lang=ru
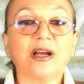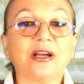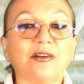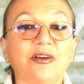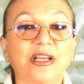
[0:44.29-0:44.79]

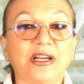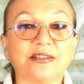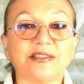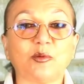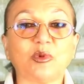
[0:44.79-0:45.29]

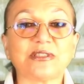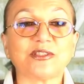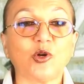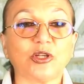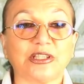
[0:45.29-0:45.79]
кавалерийским
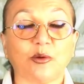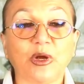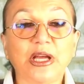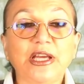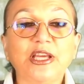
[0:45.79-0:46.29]
эскортом
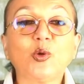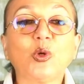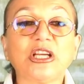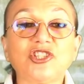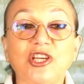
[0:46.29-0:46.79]
и
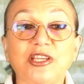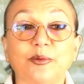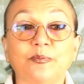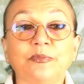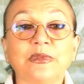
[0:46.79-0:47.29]

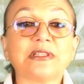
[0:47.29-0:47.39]
угощением